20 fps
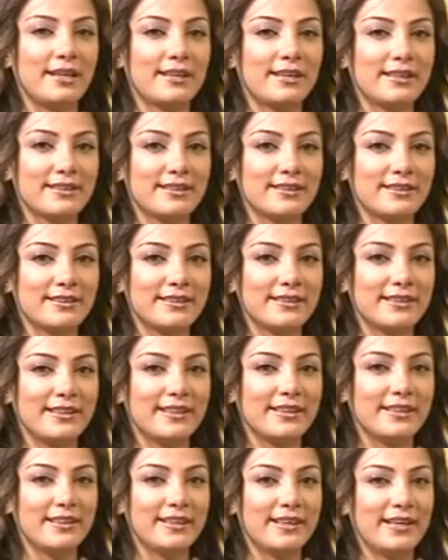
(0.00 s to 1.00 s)
شكرا لك
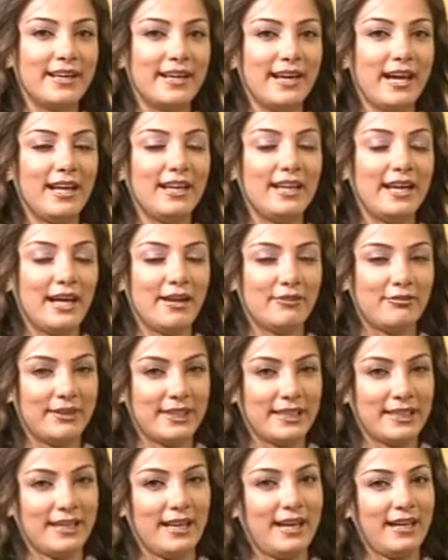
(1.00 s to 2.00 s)
يعطيك العافيه الله
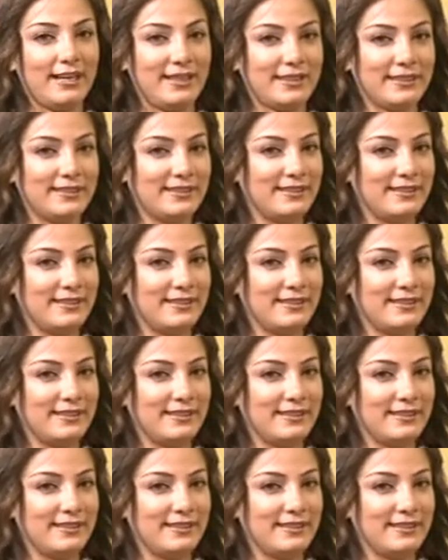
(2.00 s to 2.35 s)
يعافيك اهلا